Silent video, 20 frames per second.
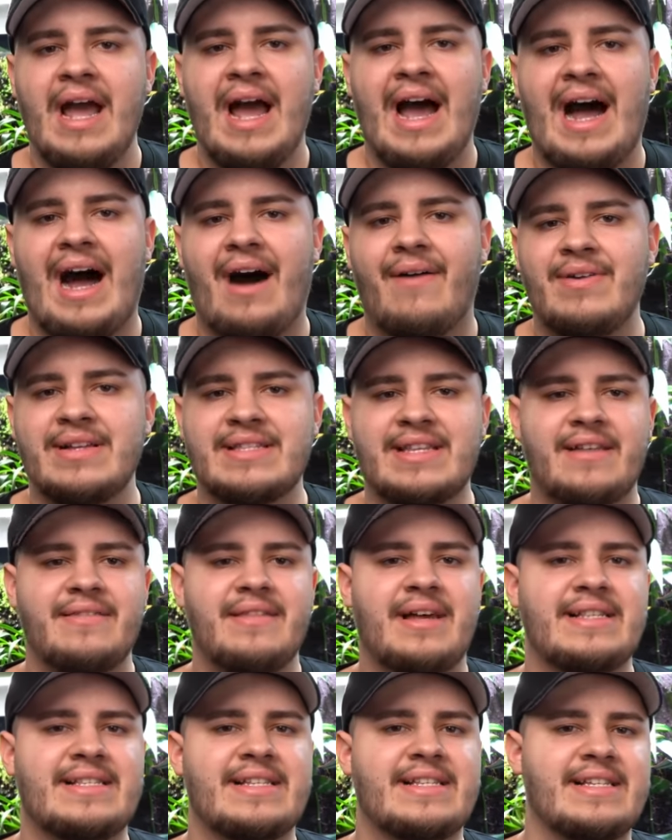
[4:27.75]
aber
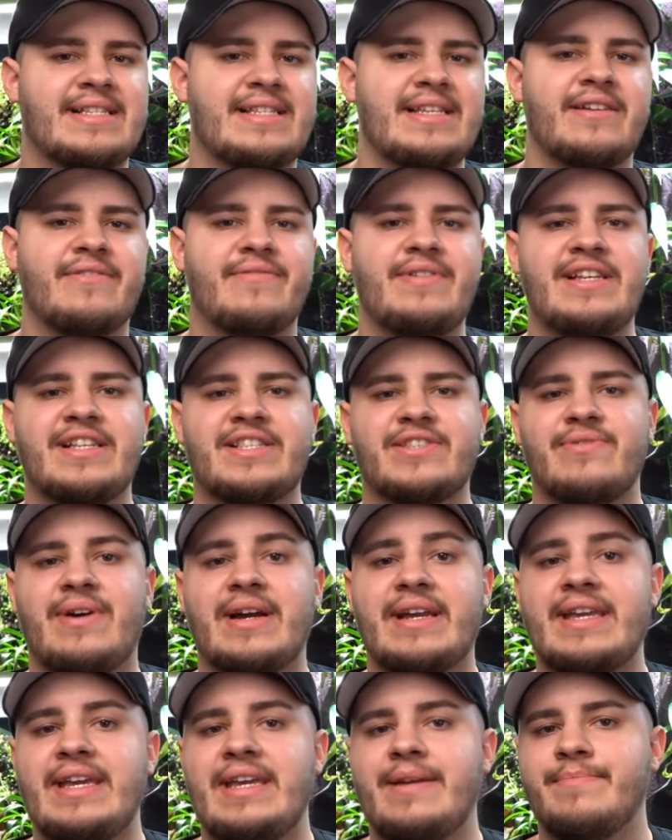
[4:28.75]
dann hat sich das irgendwie nicht so
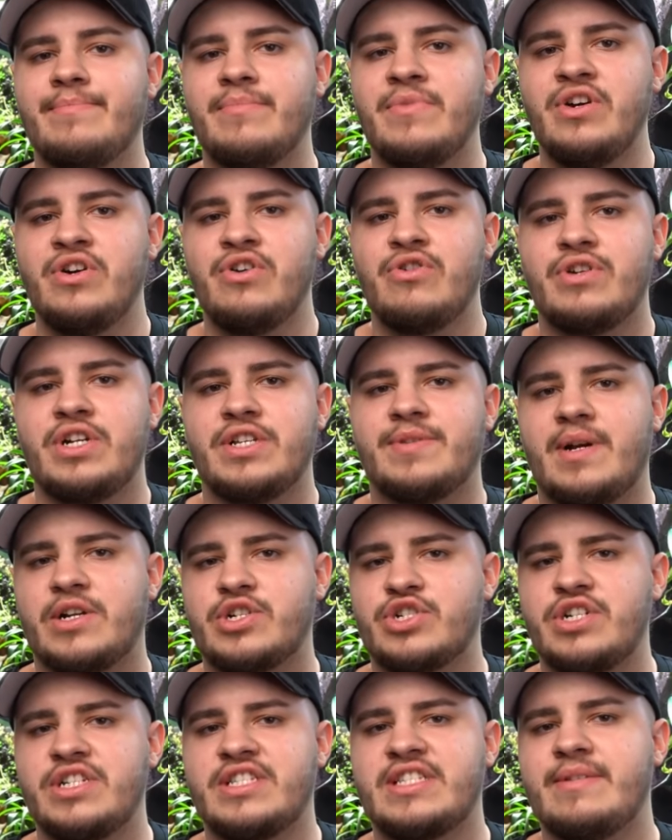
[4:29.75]
ergeben und es war
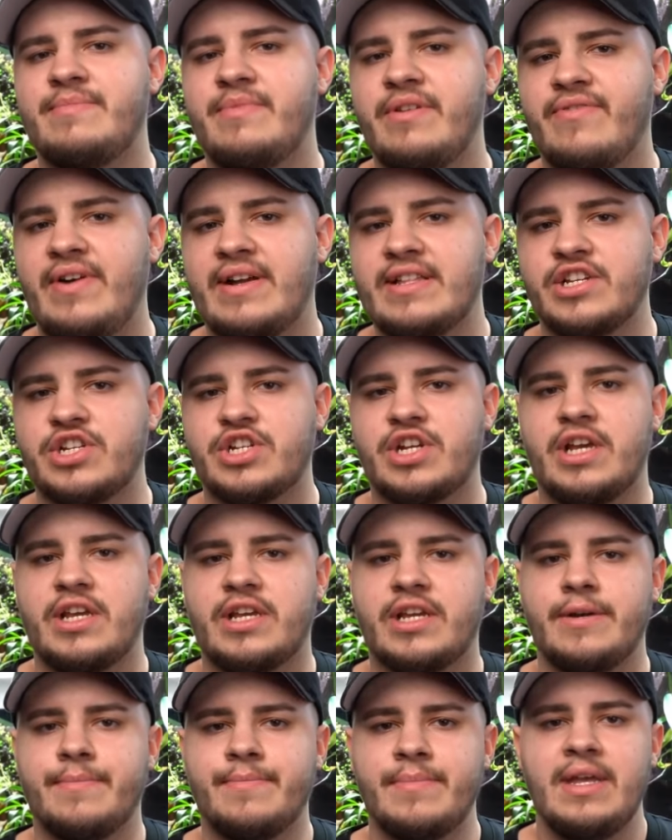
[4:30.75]
schon eine ziemlich weite
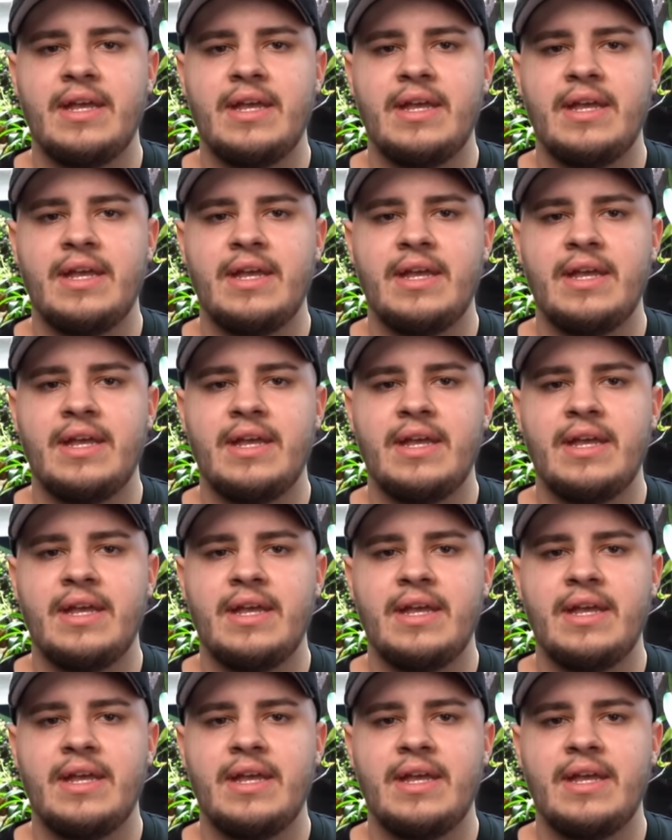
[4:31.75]
Strecke.